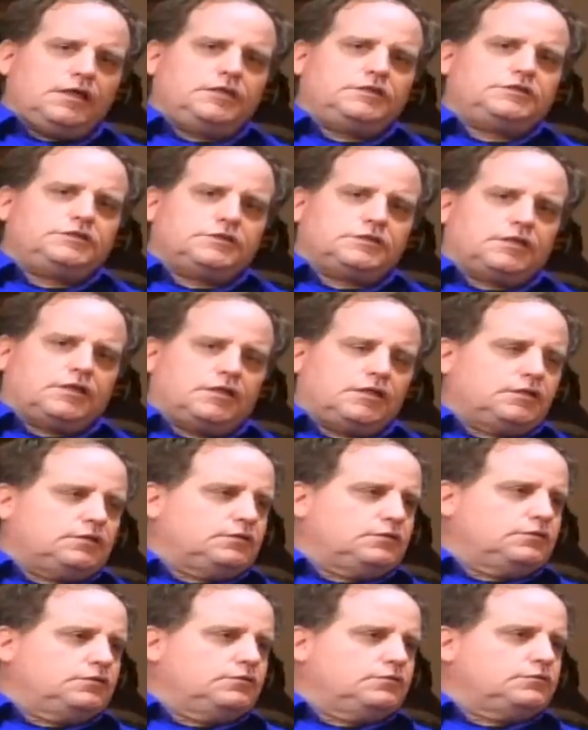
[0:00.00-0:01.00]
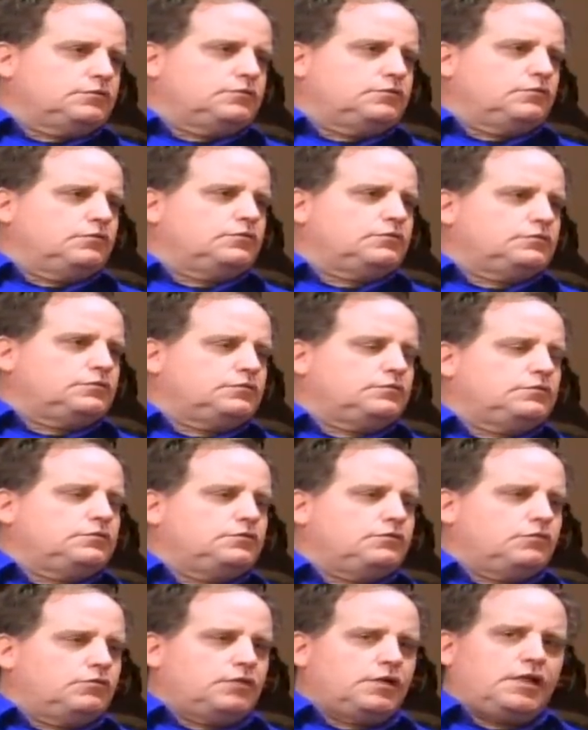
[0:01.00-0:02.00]
ヤ人が
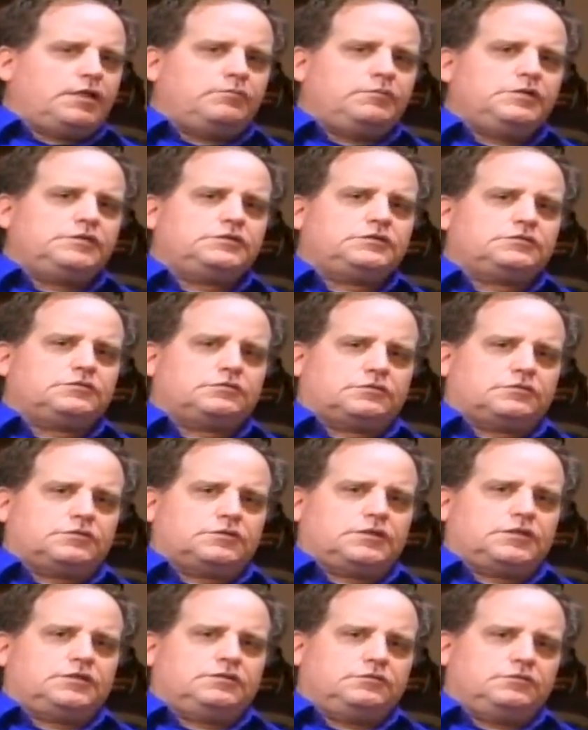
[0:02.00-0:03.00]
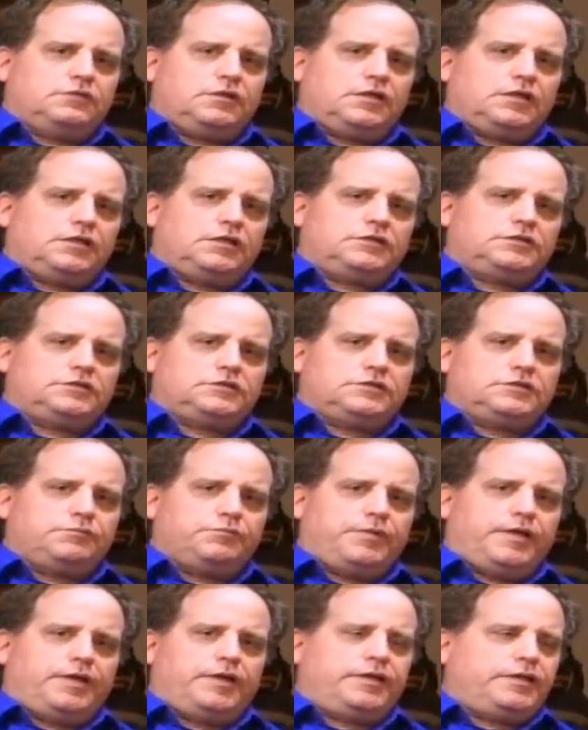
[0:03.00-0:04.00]
奴隷民族でユダヤ人に
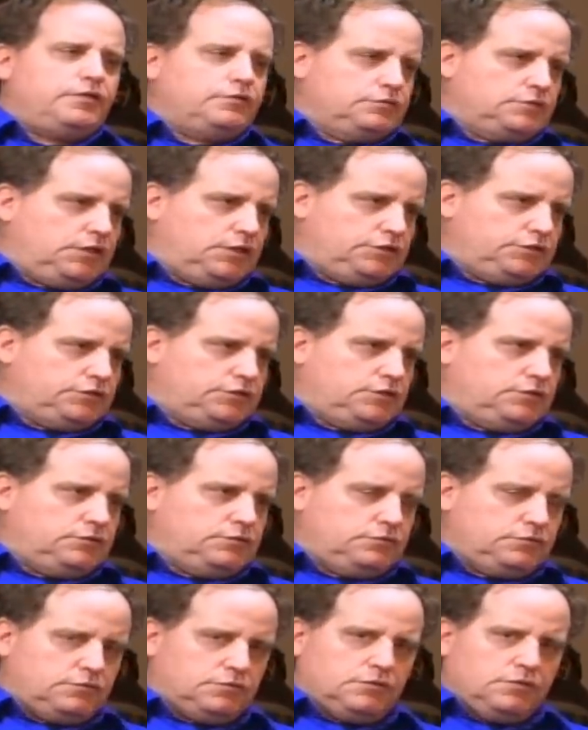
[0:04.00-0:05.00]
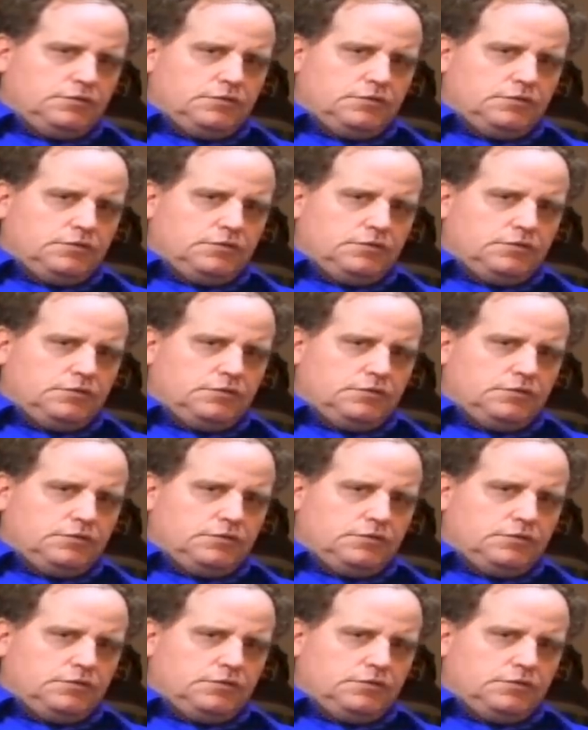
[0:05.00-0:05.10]
命令を出してる